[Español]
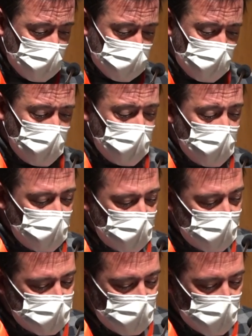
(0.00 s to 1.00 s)
Sobre el modelo
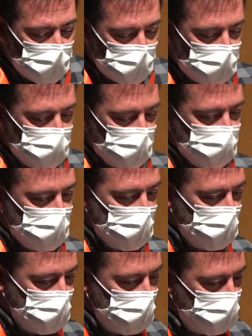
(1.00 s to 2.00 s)
energético, por no
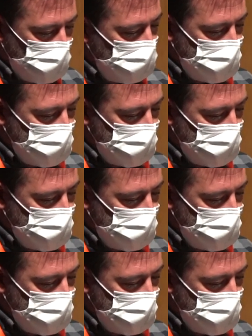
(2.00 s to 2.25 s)
ponerme por